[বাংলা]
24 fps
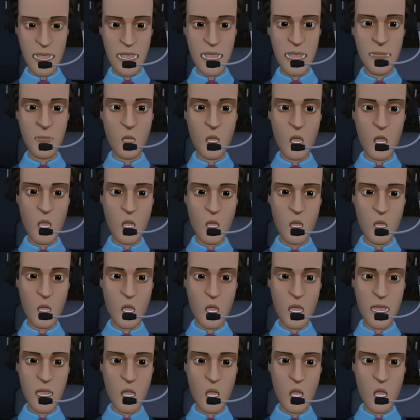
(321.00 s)
তার সাথে
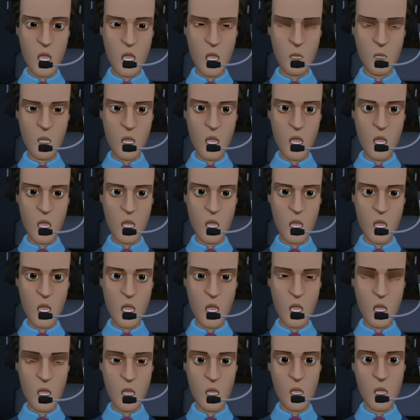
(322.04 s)
হকি অ্যাথলেটিক
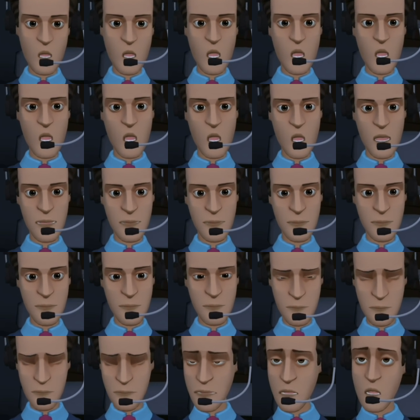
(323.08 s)
সেগুলো শর্ত
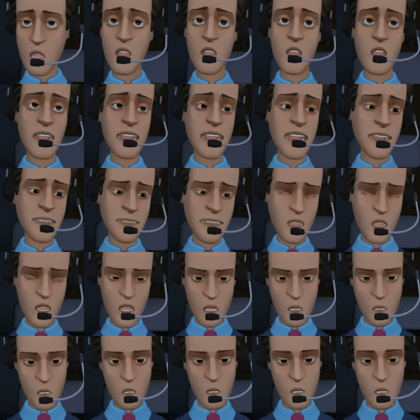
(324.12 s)
আছে তো এই
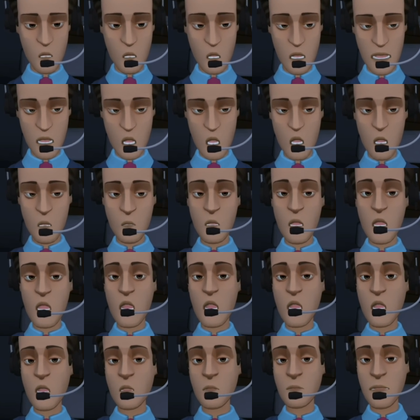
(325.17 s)
শ্রী সিমেন্ট
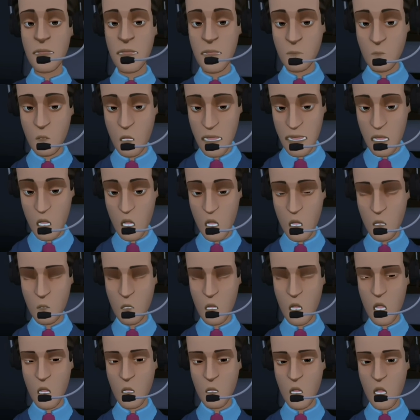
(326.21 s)
ইস্টবেঙ্গল ফাউন্ডেশন
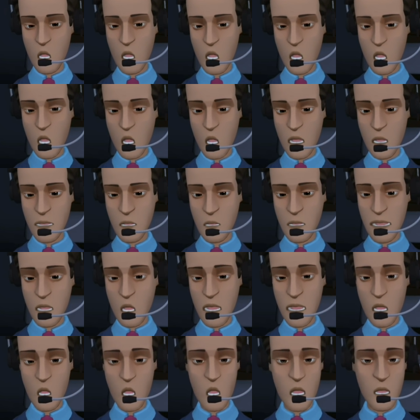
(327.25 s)
এই কোম্পানির অধীনেই
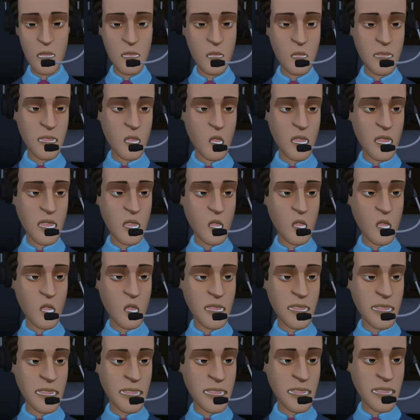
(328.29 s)
কিন্তু ইস্টবেঙ্গল
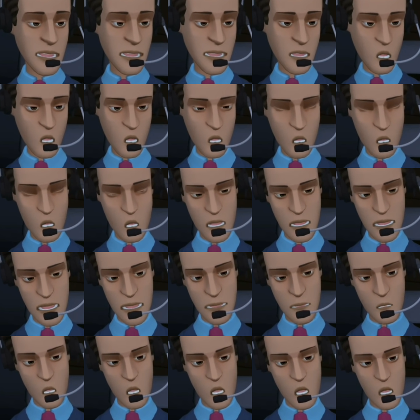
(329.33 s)
ফুটবল ক্লাব ফুটবল
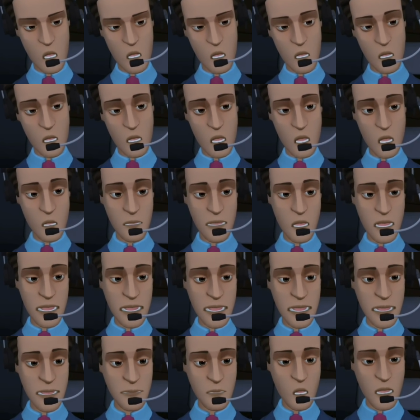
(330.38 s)
খেলবে এটা
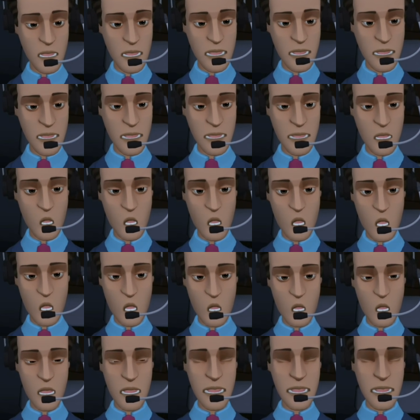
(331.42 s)
হলো ছোট করে
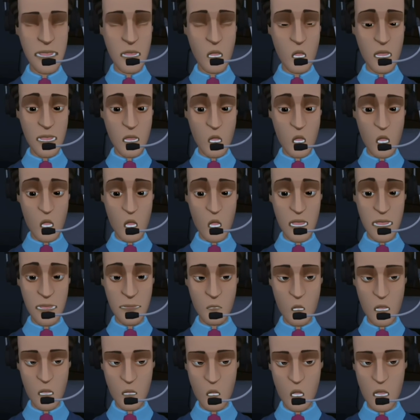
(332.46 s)
আপনাদের একটা জাস্ট বলে
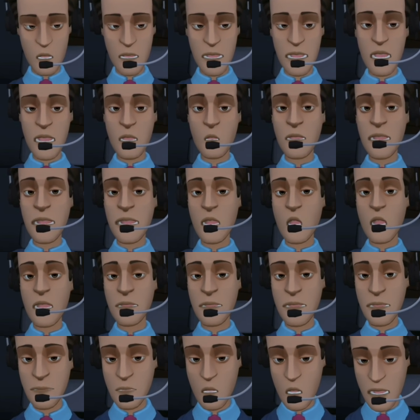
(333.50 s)
দিলাম যে শ্রী সিমেন্ট
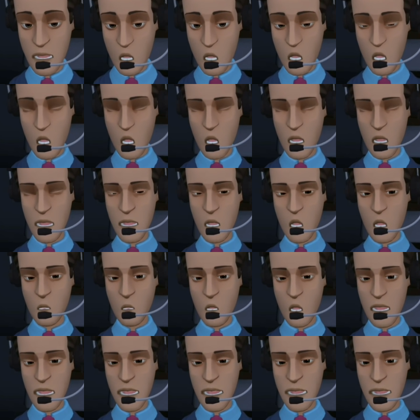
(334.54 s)
ইস্টবেঙ্গল ফাউন্ডেশনের